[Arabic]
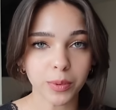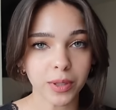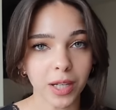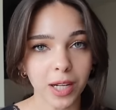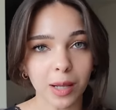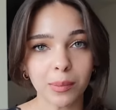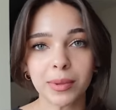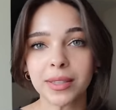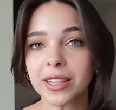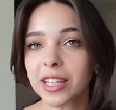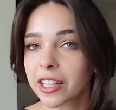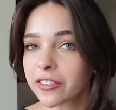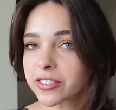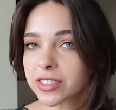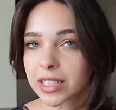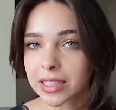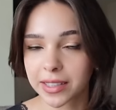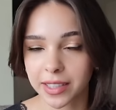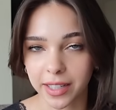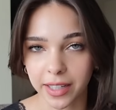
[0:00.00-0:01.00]
طلبت
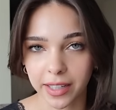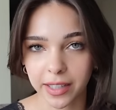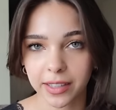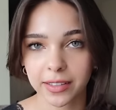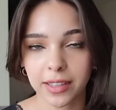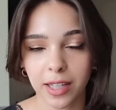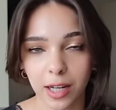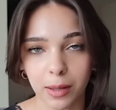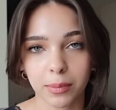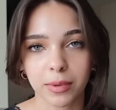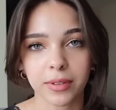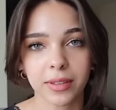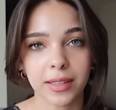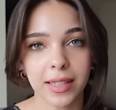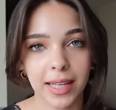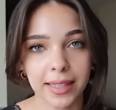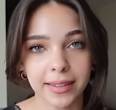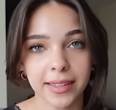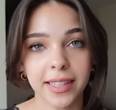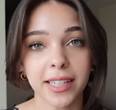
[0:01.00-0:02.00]
نفس الدرينك طلبت
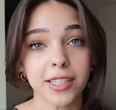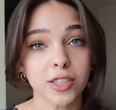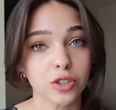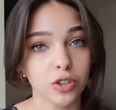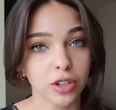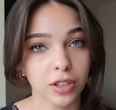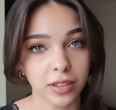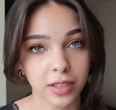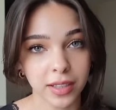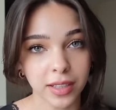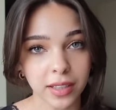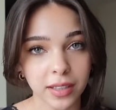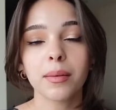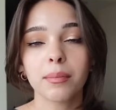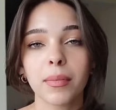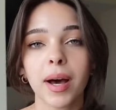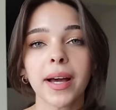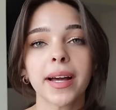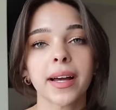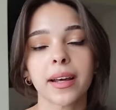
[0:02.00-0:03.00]
لاتيه سخنه
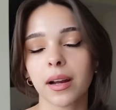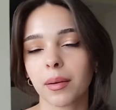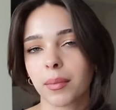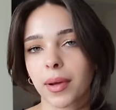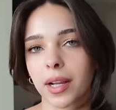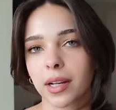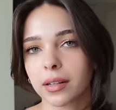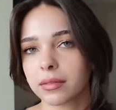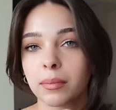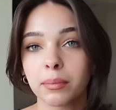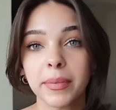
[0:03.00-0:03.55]
مع كراميل